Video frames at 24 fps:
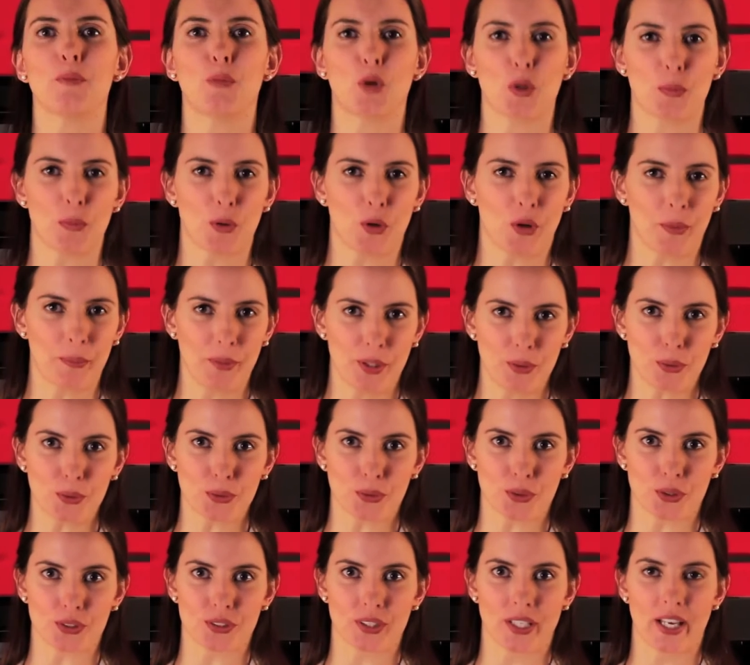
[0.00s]
muy pocos
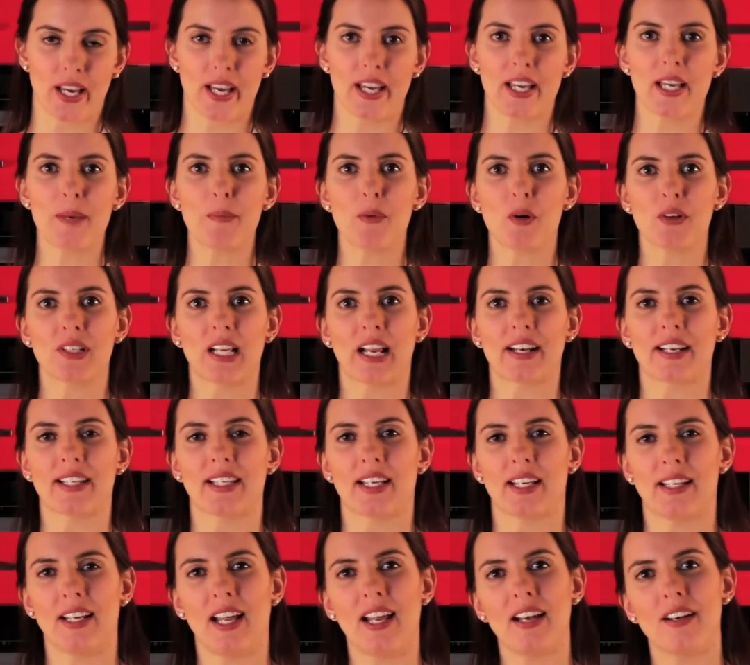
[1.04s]
minutos y podrás
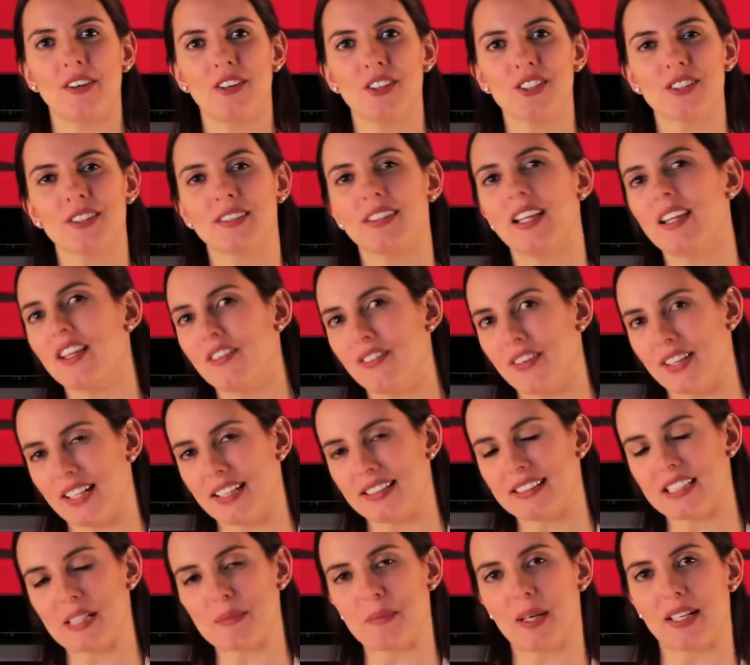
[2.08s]
rellenarlos de
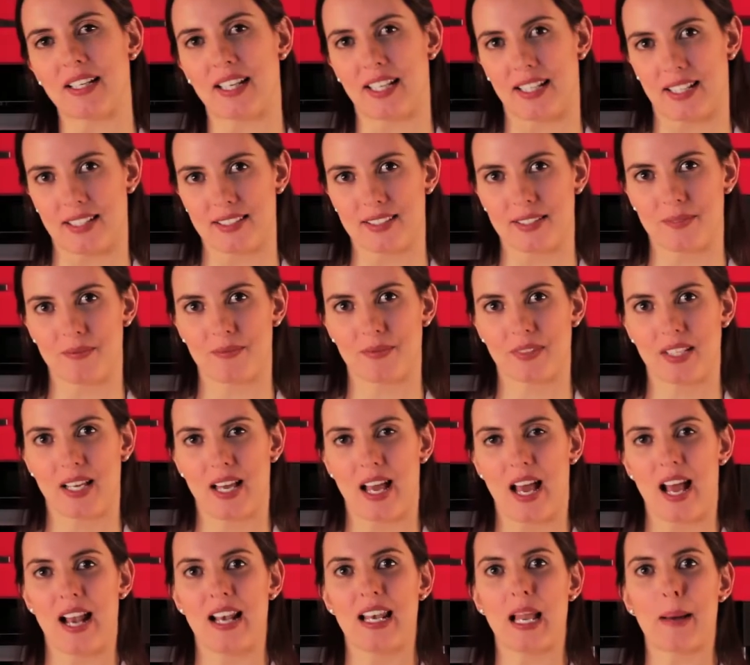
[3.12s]
diferentes maneras.
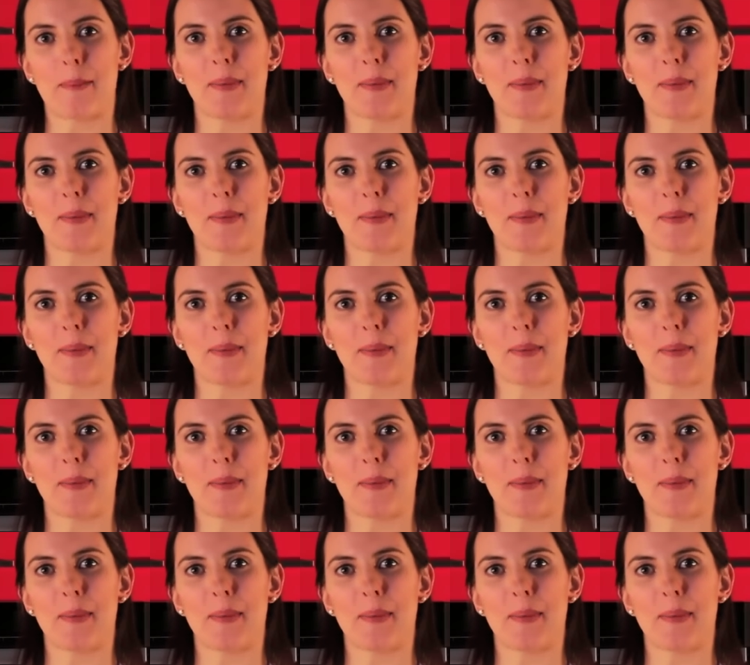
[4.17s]
La